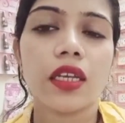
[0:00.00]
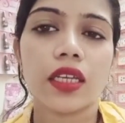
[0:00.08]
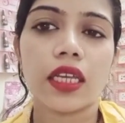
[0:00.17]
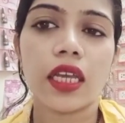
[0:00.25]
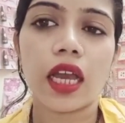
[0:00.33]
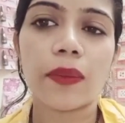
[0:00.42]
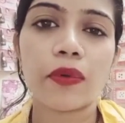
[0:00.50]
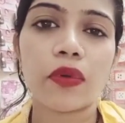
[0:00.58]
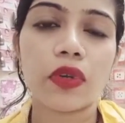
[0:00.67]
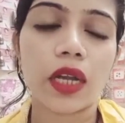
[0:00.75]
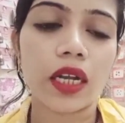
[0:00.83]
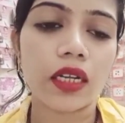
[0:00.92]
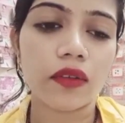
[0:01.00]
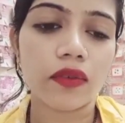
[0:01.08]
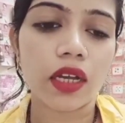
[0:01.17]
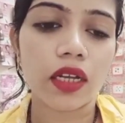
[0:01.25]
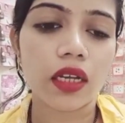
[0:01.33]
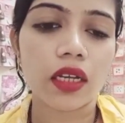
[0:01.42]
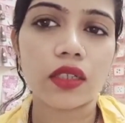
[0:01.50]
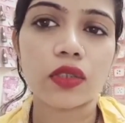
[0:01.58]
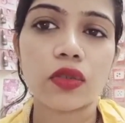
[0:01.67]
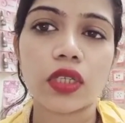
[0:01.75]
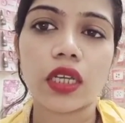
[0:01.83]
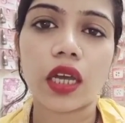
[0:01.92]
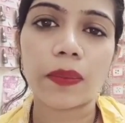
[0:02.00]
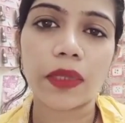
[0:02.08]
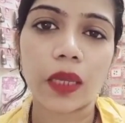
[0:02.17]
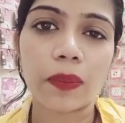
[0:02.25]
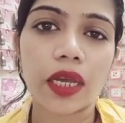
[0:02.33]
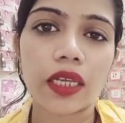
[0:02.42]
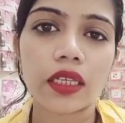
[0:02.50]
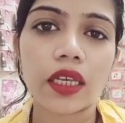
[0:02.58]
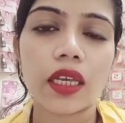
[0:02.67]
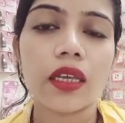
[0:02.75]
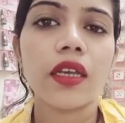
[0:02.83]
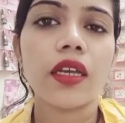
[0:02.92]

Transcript: कि आपको रेंट वहाँ का जो कि आप दे पाएंगे